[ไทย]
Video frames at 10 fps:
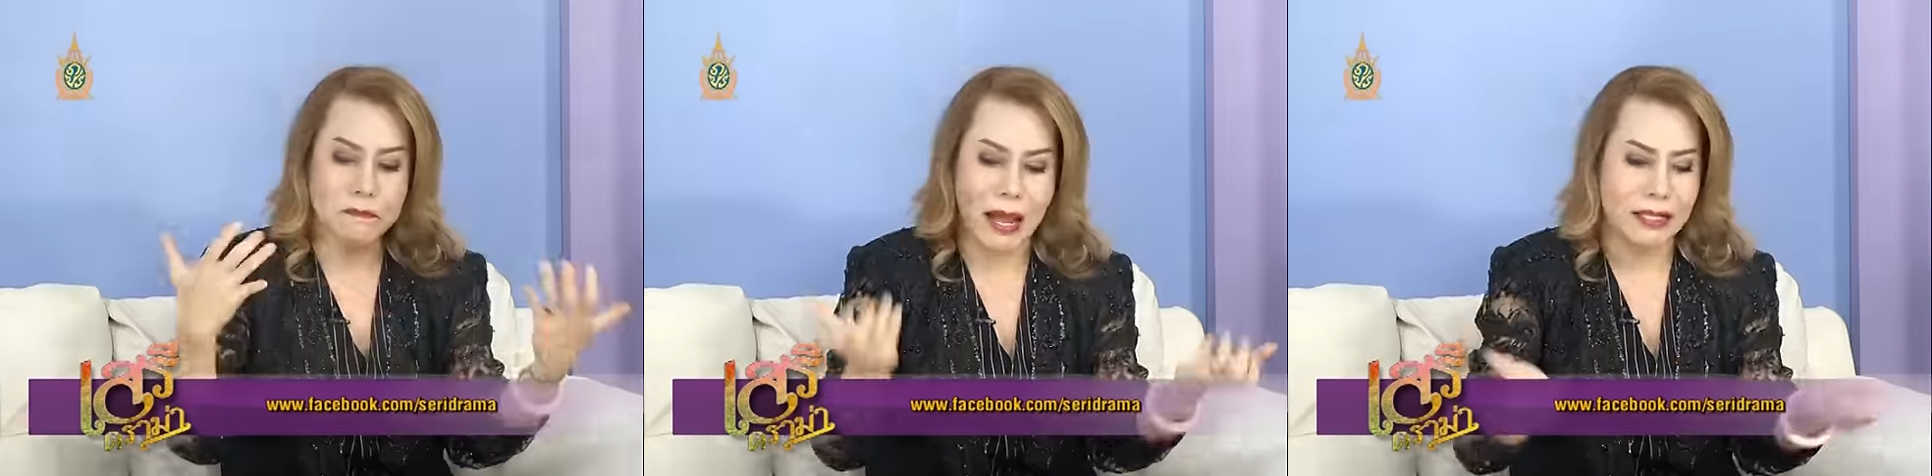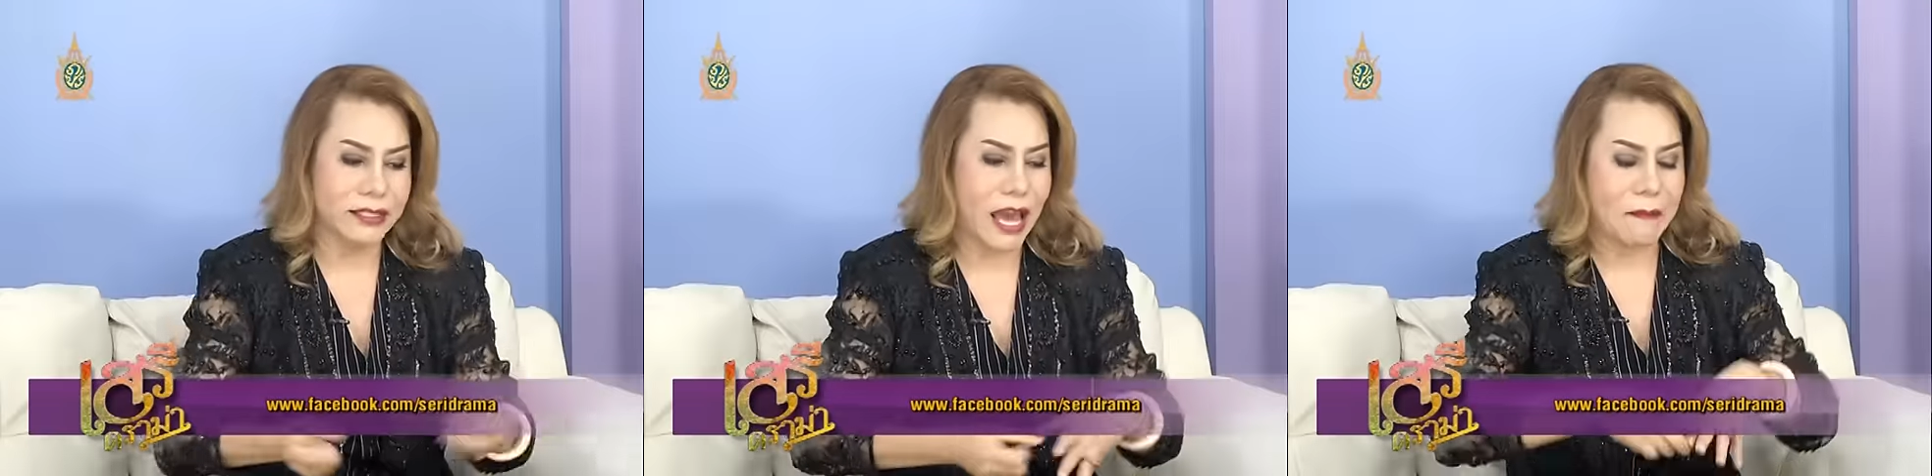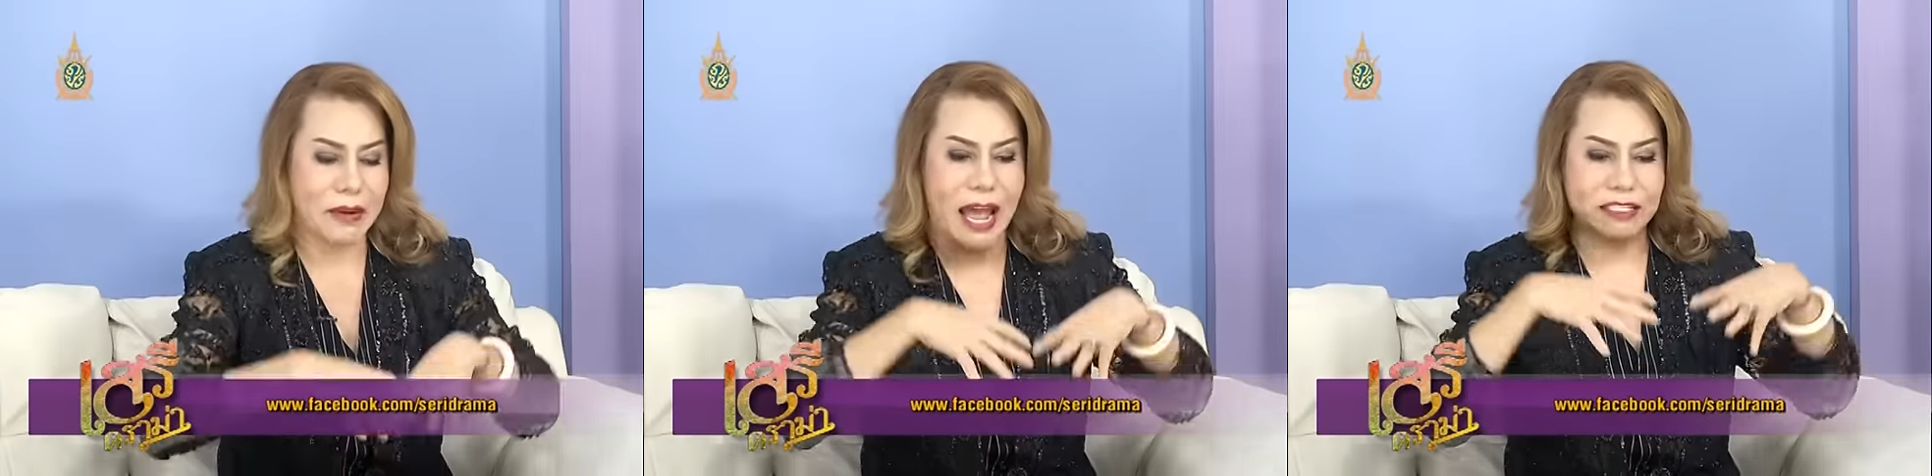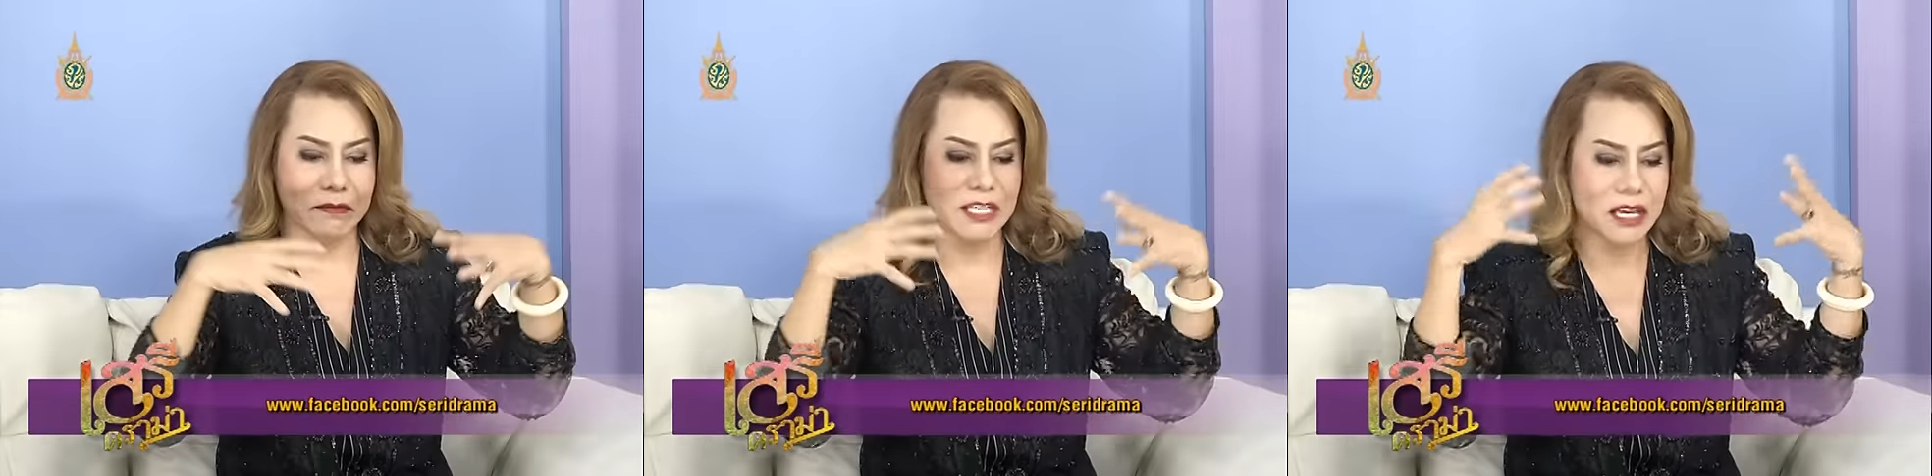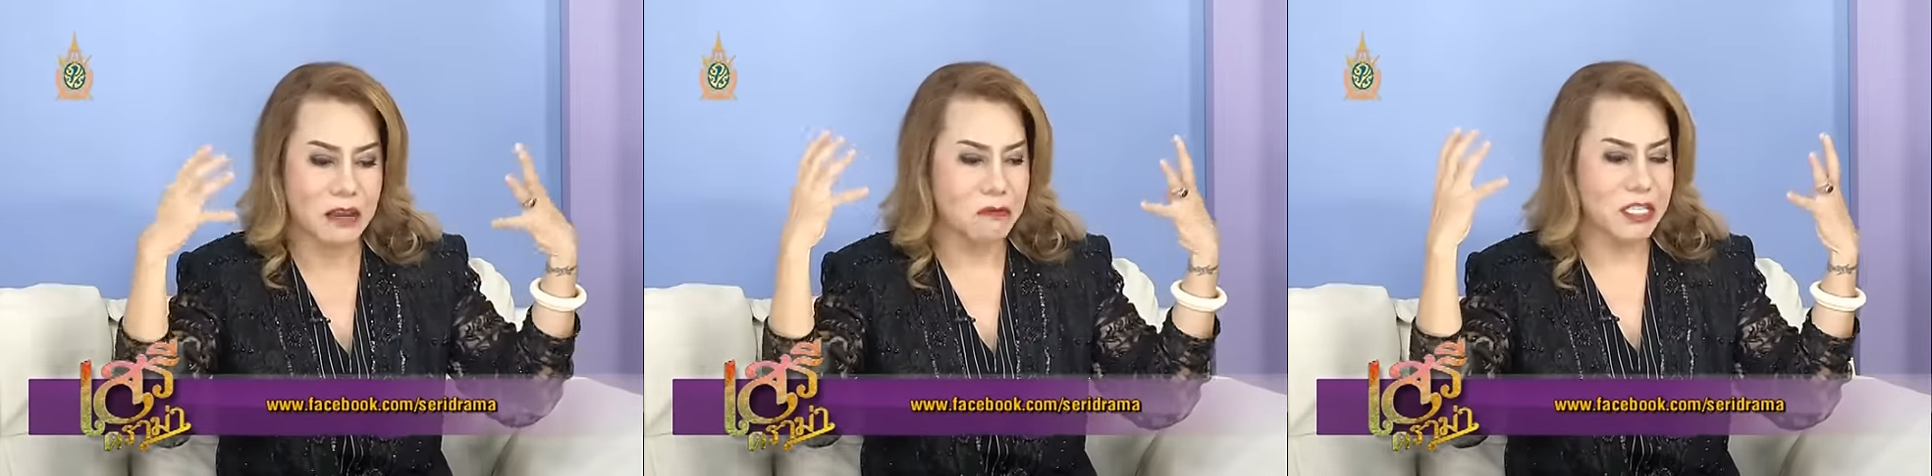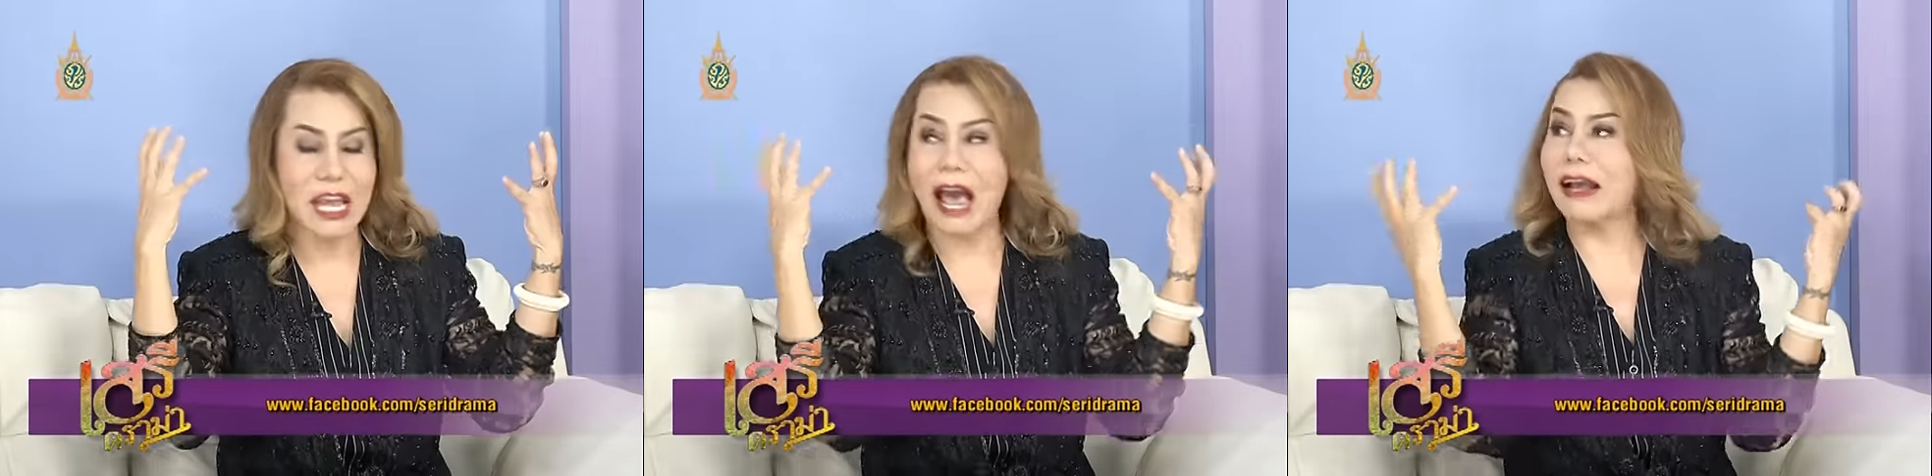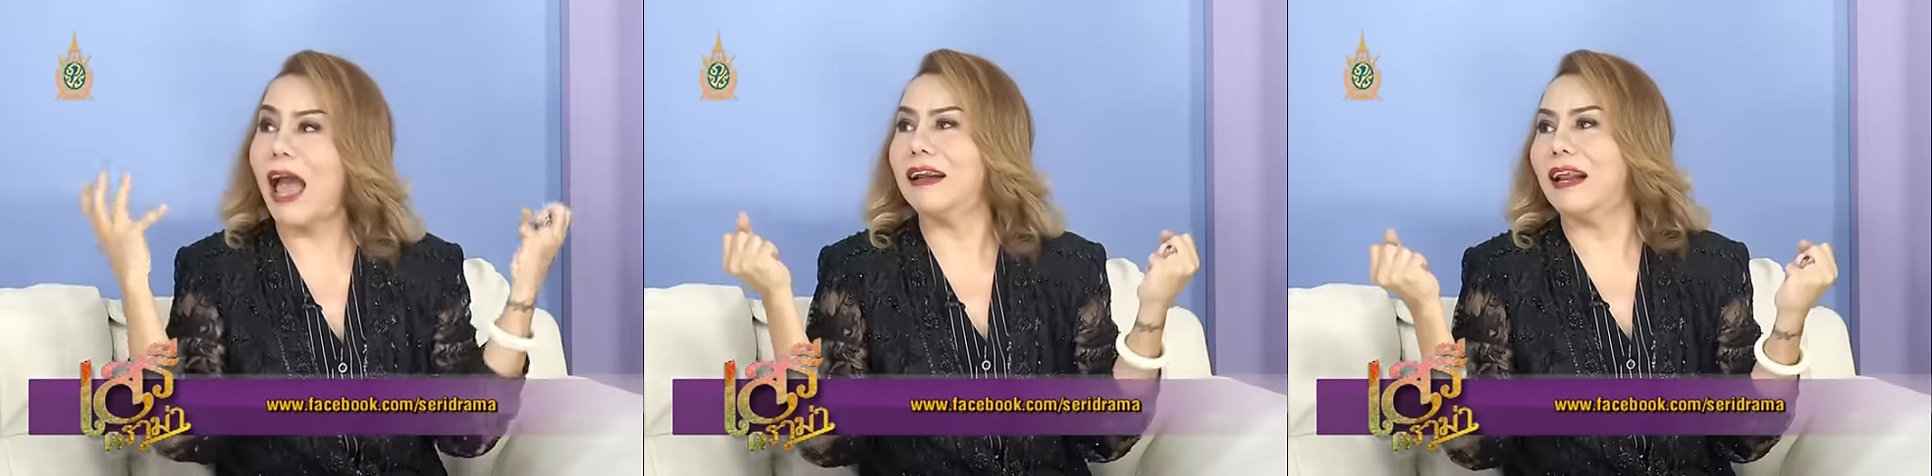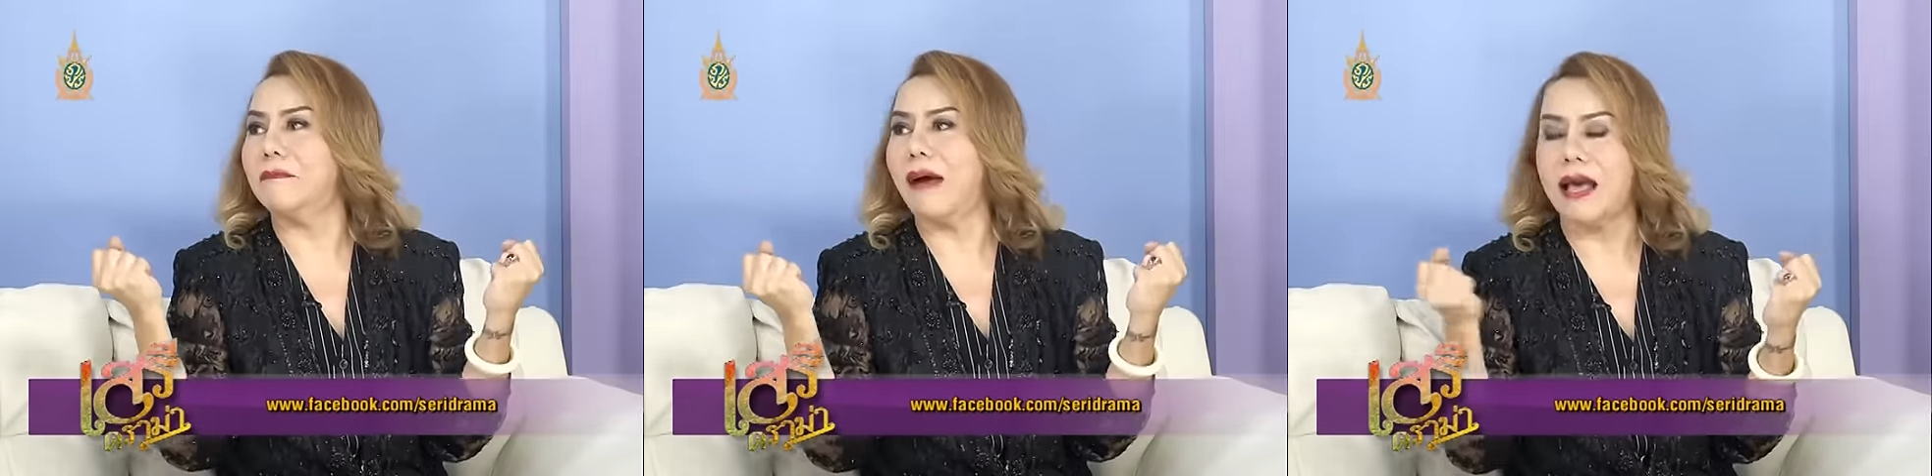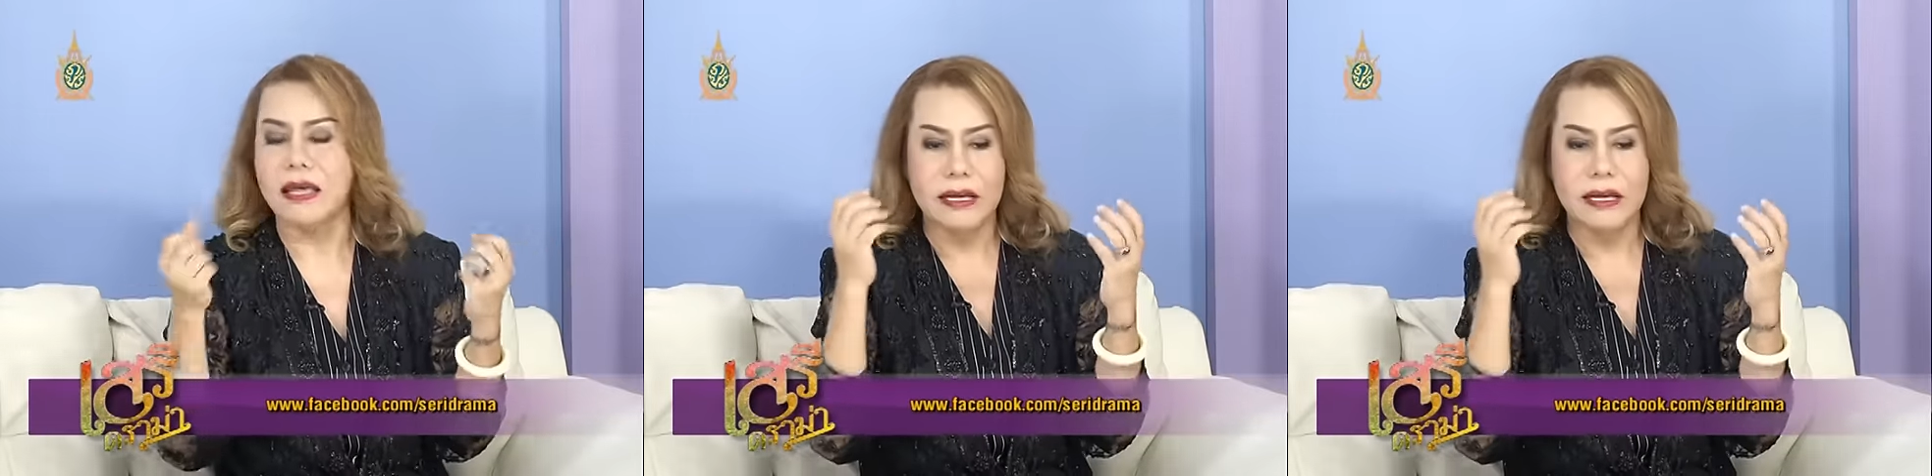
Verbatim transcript: ปรัชญา มันอาจจะไม่ใช่วิชาการอะไรมาก